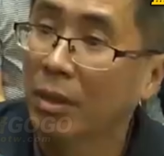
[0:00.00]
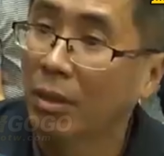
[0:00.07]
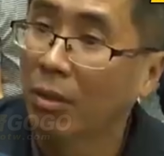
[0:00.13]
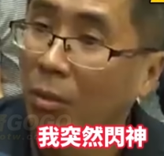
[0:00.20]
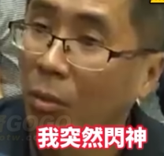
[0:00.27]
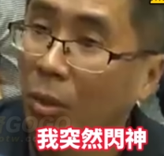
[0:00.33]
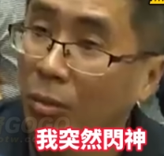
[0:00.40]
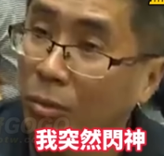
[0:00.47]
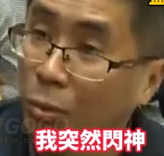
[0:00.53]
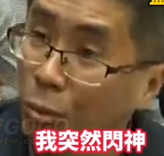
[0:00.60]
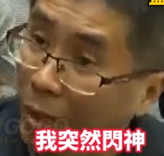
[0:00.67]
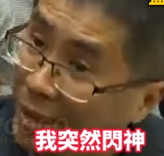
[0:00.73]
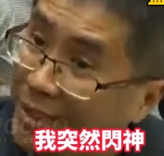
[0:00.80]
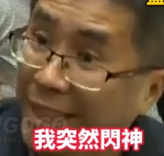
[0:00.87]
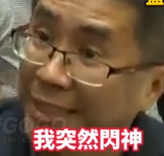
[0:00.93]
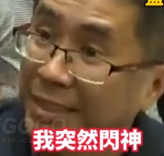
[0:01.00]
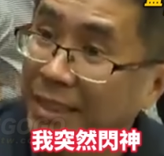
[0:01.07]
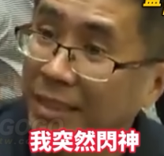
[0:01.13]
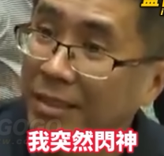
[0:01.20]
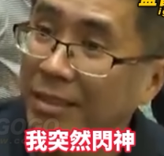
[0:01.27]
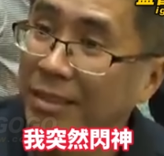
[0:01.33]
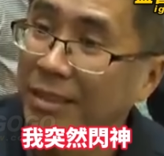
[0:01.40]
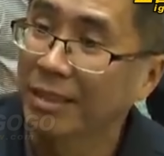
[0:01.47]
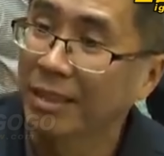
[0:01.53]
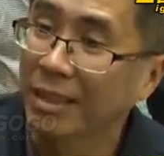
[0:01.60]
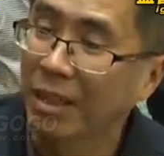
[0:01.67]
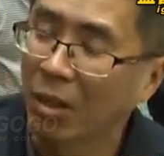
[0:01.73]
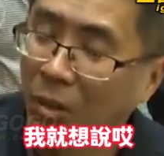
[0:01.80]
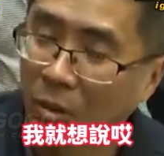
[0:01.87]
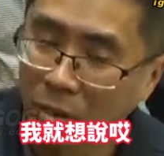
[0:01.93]
我突然闪神，
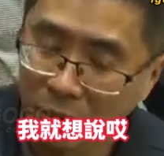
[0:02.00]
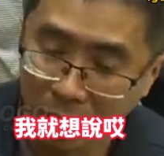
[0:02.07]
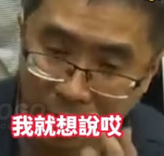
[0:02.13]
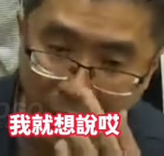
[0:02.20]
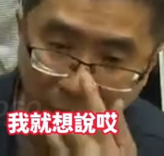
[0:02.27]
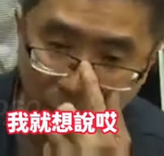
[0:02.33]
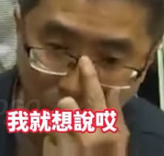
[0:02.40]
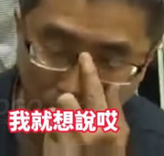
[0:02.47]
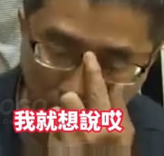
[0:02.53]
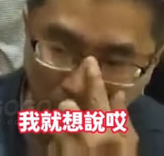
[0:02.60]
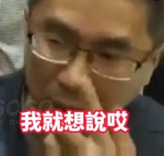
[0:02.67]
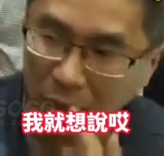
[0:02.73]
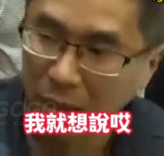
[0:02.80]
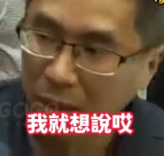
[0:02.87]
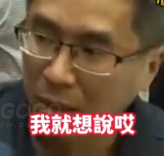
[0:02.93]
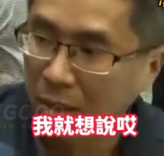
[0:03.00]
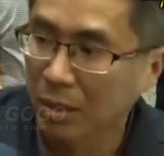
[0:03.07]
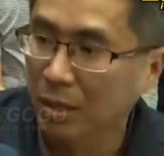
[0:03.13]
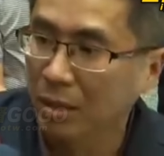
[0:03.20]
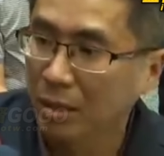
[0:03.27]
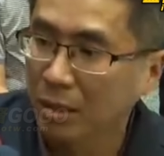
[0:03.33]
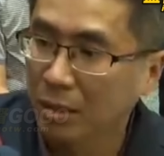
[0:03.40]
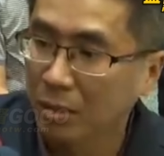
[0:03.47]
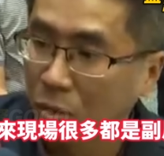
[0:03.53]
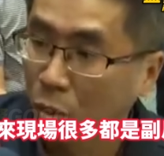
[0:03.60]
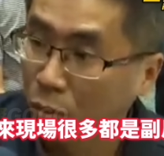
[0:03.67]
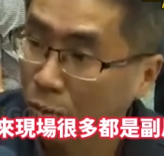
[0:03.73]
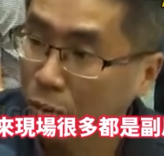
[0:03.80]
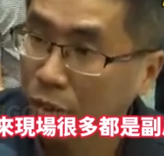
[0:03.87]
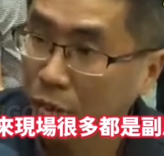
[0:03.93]
我就想说，哎，有副
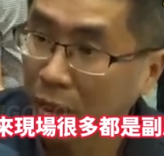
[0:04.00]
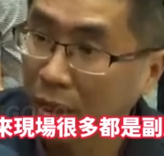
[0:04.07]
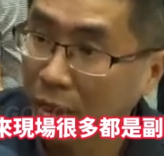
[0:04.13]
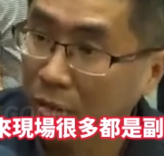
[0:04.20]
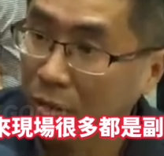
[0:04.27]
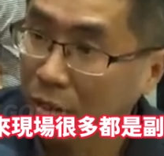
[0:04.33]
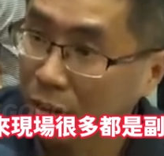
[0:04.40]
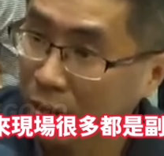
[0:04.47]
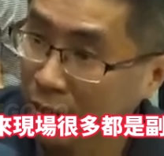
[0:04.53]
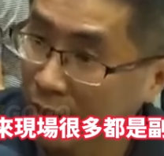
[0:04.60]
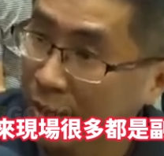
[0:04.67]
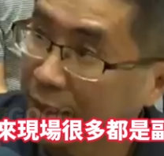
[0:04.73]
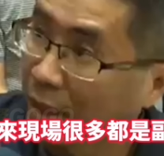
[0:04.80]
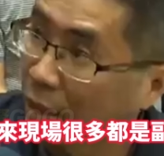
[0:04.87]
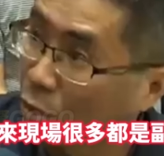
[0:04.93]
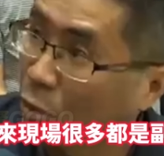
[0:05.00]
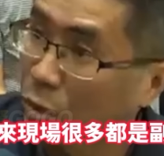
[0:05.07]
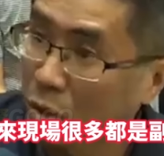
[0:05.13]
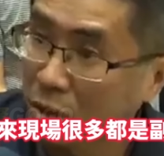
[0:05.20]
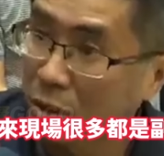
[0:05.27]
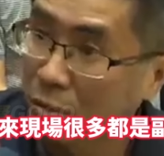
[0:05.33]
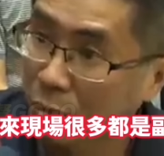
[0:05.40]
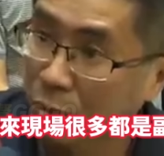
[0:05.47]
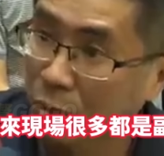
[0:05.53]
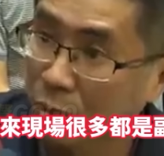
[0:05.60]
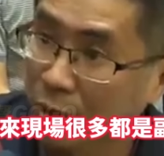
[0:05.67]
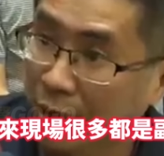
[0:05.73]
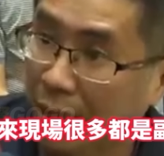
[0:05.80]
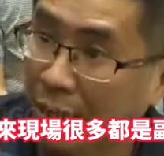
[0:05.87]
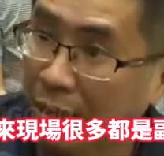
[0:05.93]
原来现场很多都是副局
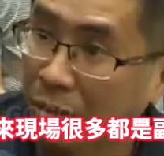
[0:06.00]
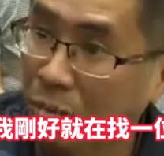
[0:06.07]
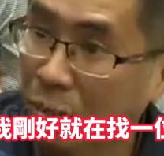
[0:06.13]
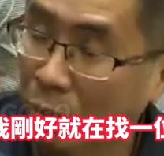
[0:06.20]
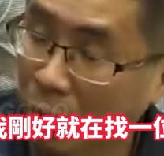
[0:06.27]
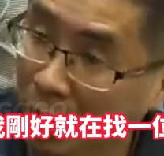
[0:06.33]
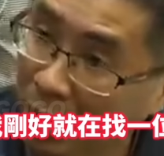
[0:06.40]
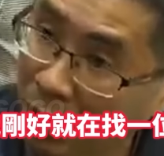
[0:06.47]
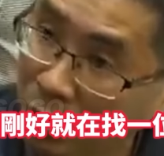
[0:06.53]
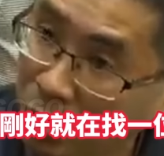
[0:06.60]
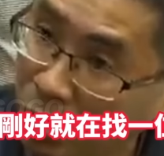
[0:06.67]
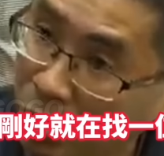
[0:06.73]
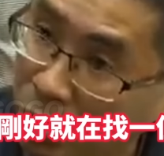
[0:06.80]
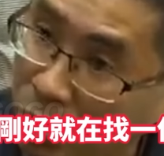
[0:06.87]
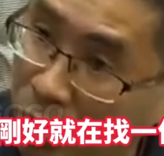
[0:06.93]
长，所以我刚好就